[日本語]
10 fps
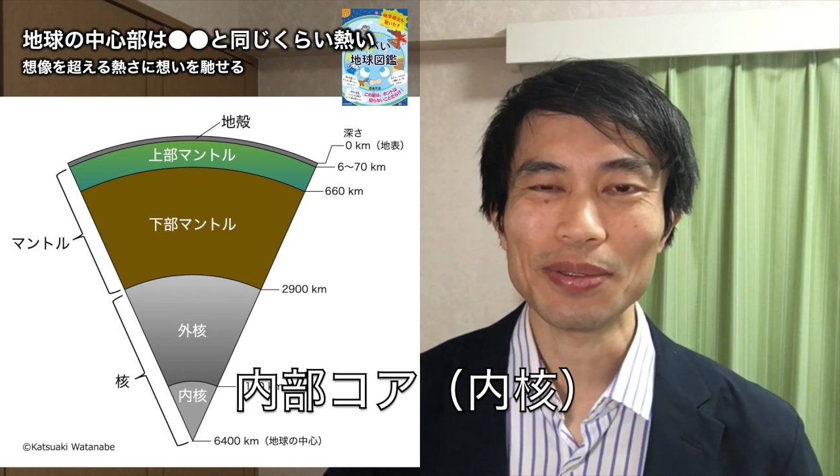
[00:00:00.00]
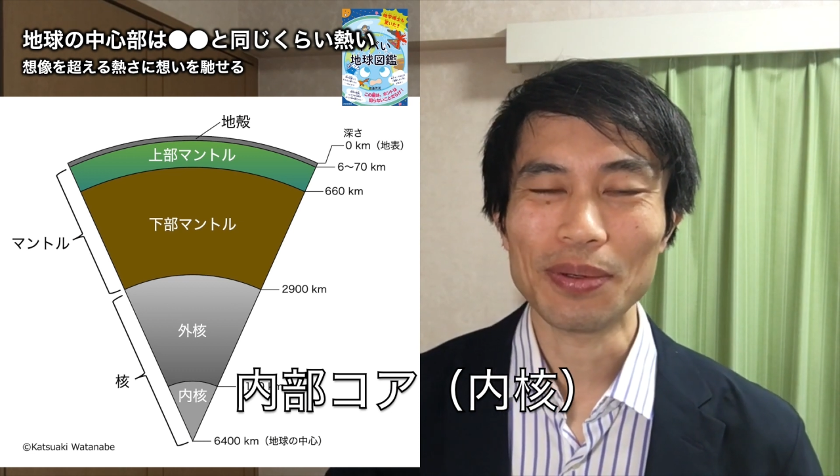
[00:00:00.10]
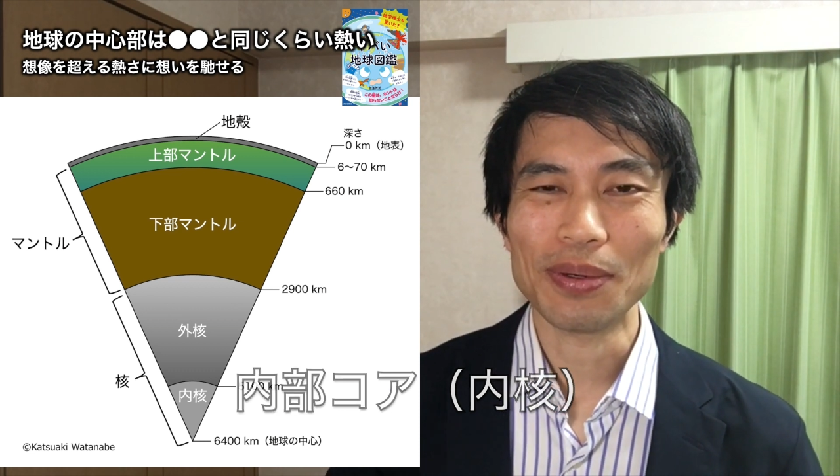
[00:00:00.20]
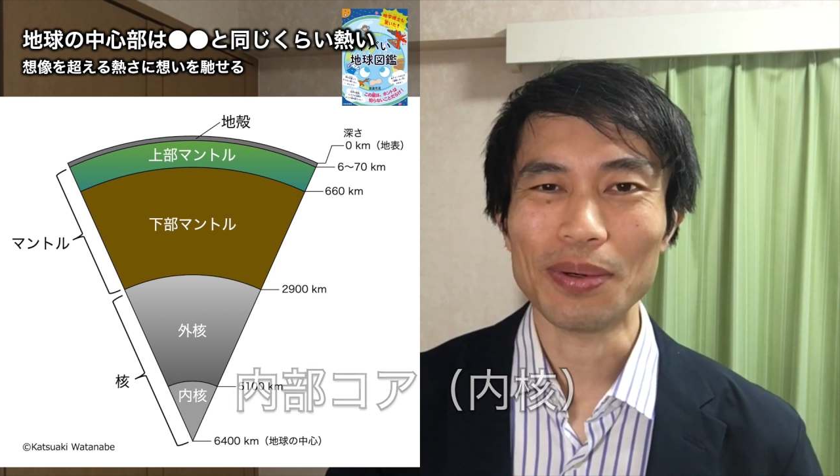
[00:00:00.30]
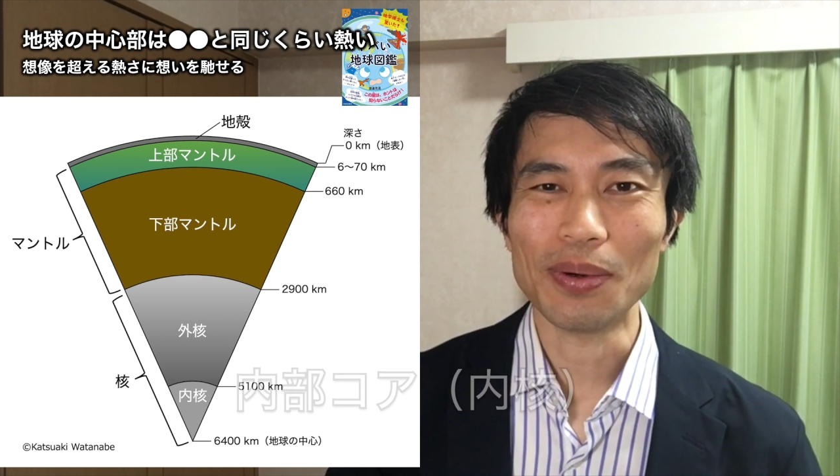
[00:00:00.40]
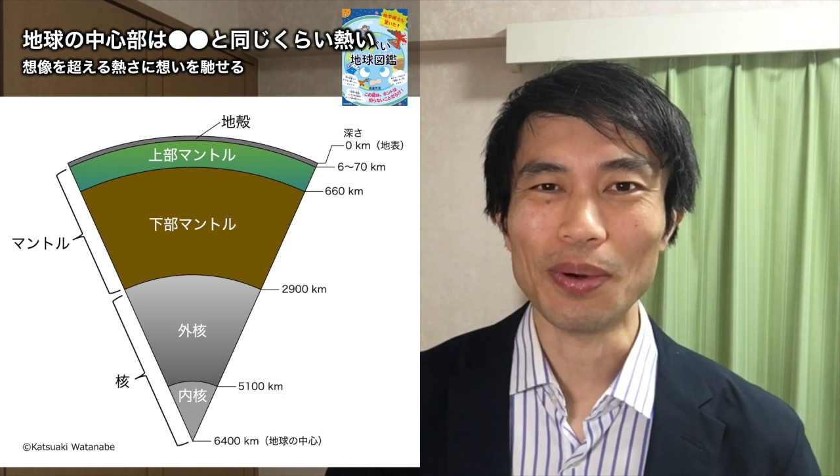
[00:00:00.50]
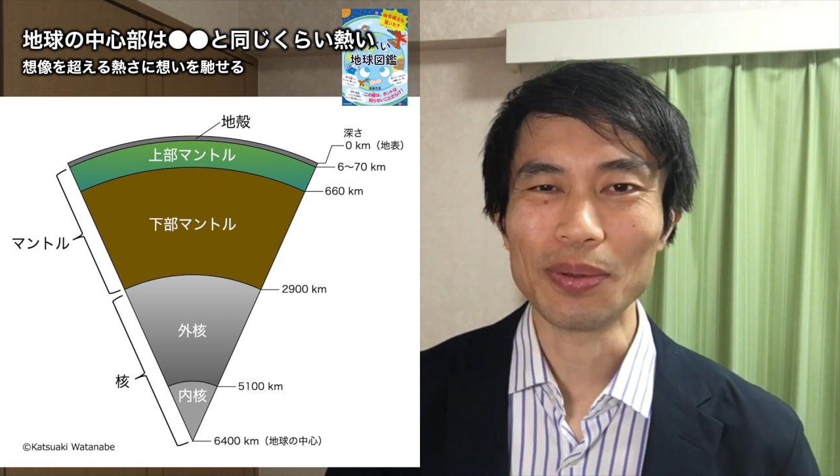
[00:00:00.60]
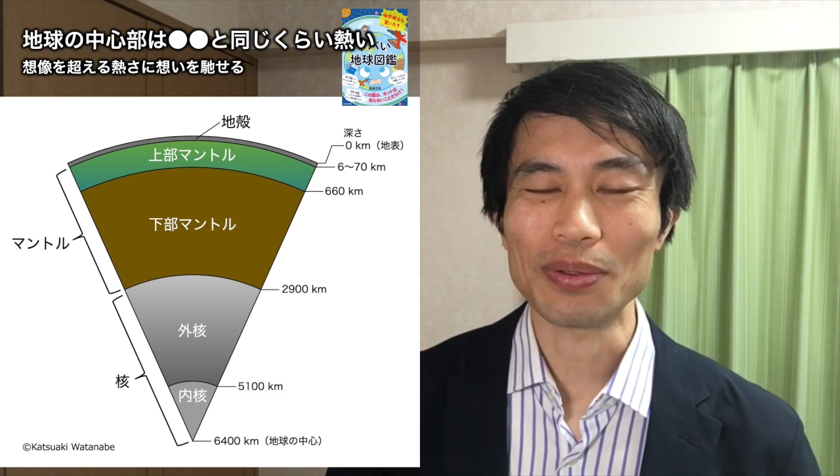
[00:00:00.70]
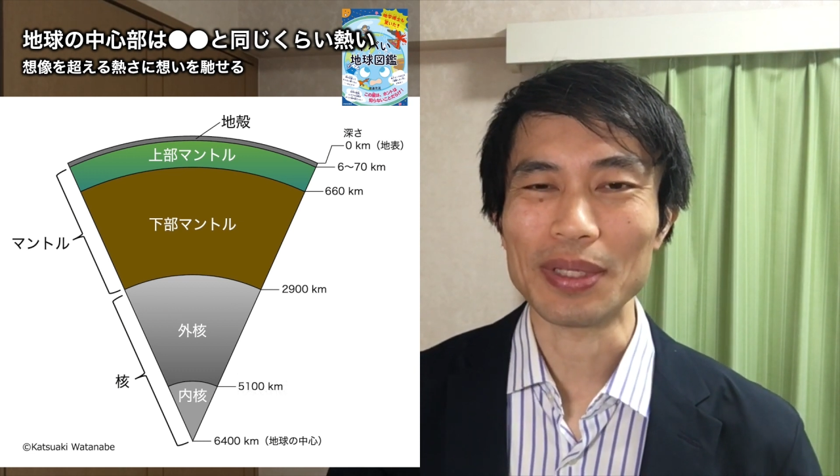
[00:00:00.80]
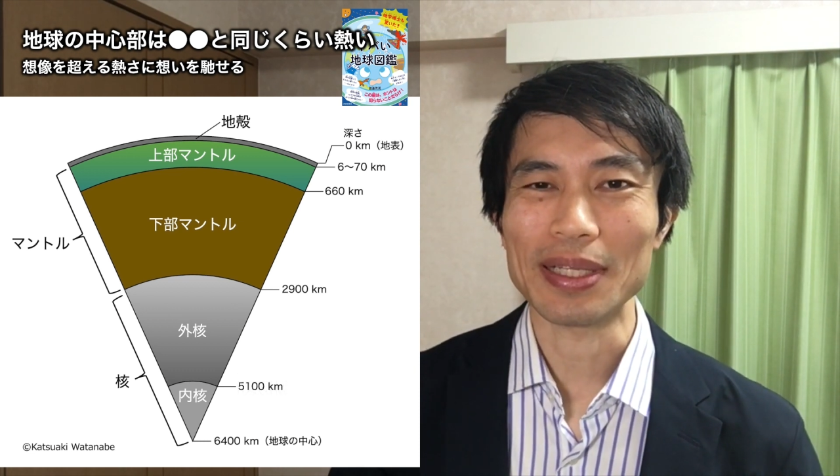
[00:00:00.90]
の
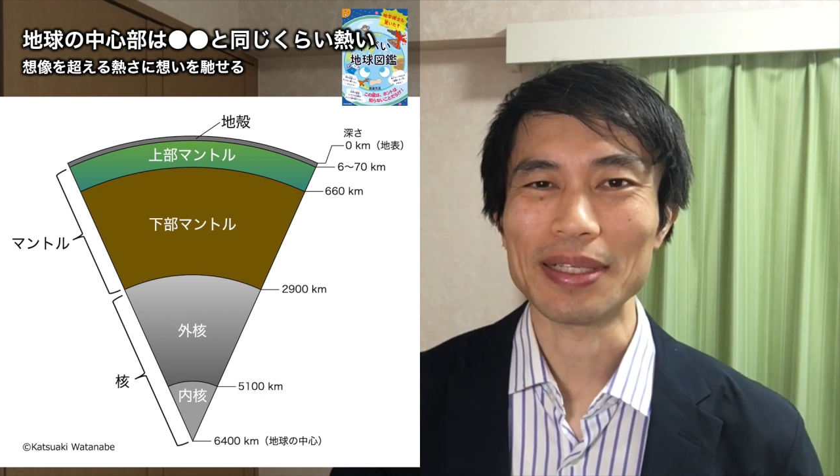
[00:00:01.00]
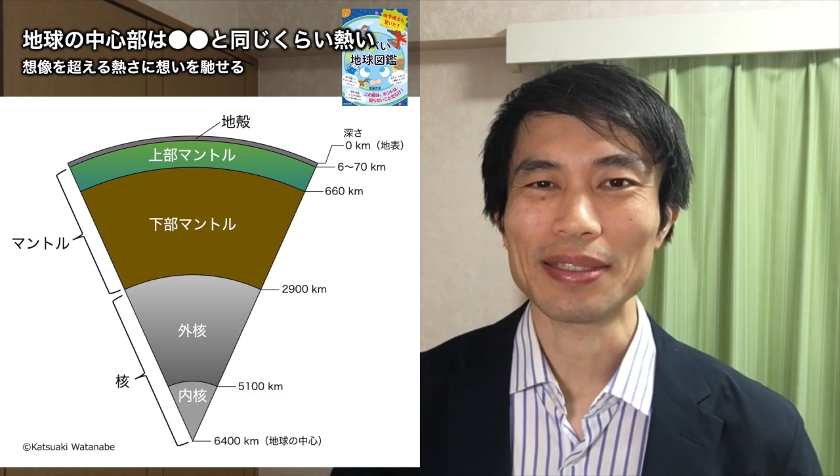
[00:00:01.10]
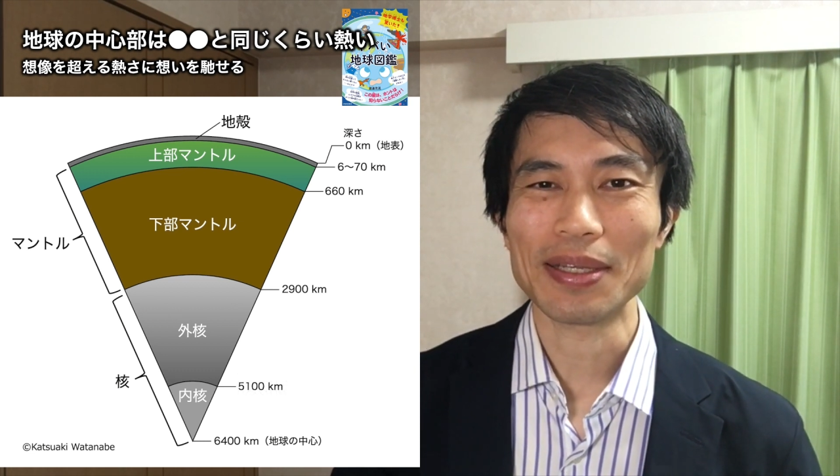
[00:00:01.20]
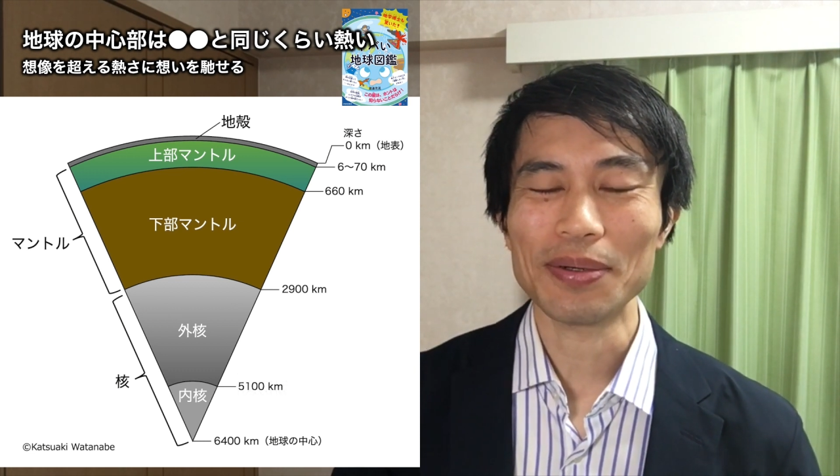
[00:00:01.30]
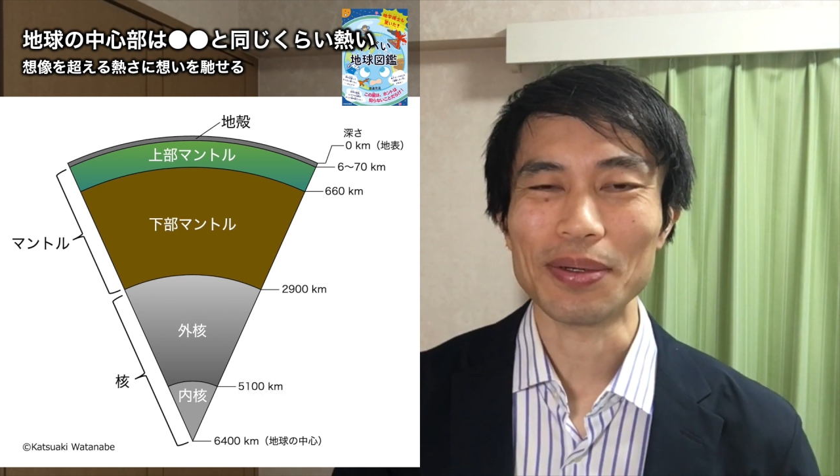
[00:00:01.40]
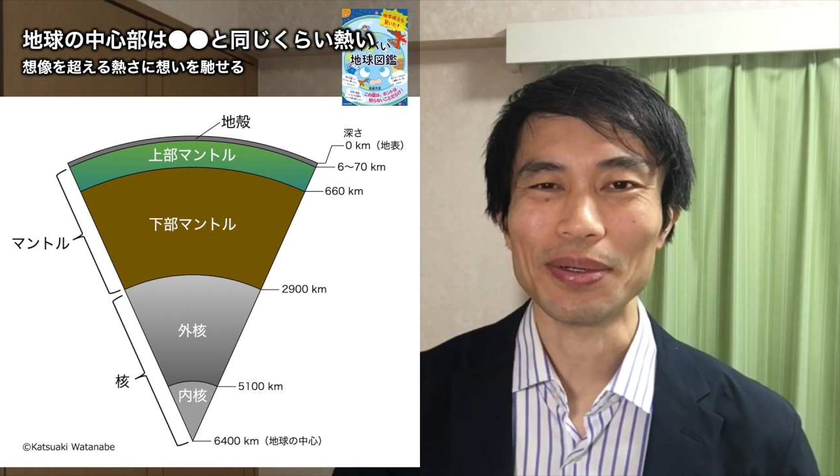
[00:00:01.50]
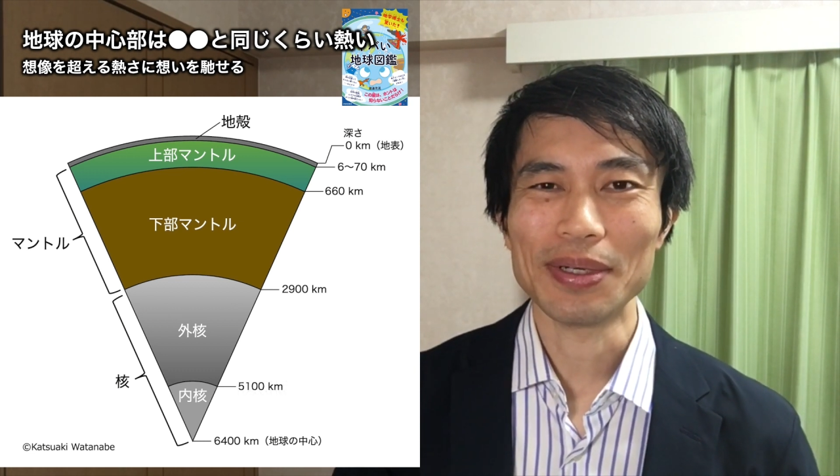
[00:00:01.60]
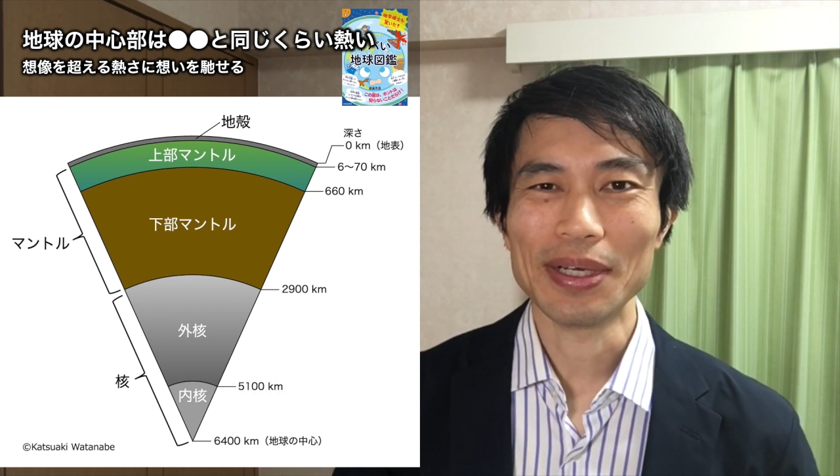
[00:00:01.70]
温度なんですけど、